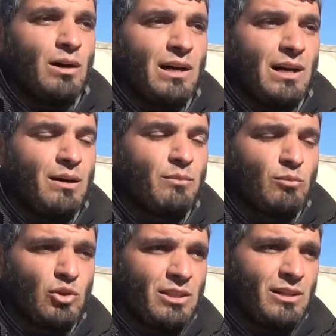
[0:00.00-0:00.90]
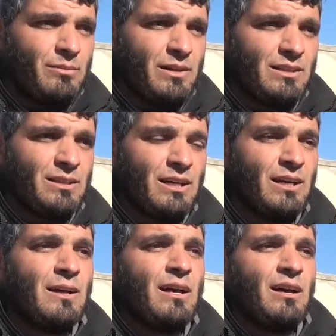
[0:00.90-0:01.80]
وأهم المتطلبات
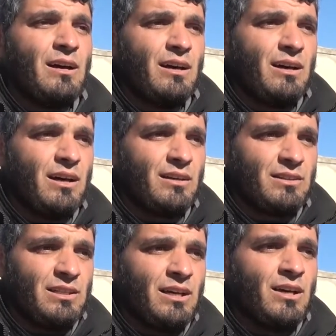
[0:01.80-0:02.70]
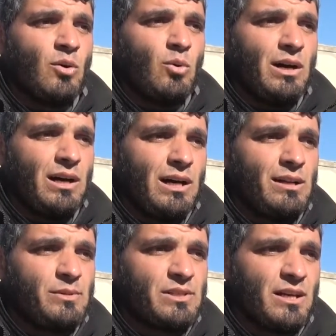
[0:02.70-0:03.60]
هي آه، أغطية
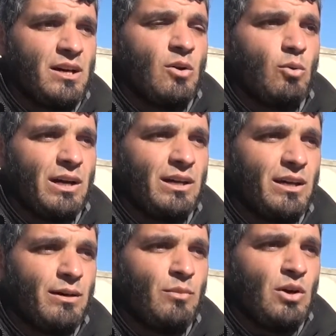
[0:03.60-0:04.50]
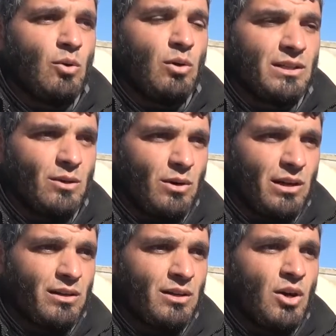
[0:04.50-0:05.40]
وألبسة وخيام
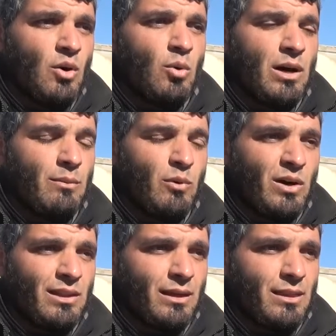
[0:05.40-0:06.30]
وطوارئ ومواد